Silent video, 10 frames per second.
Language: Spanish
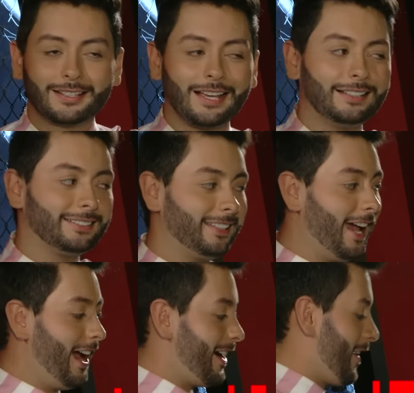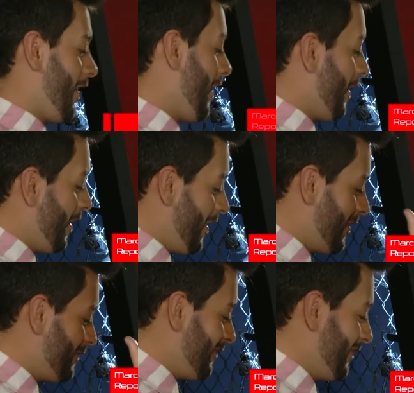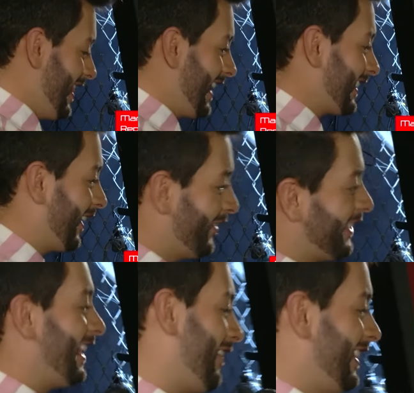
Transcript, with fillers: Santiago, la segunda es la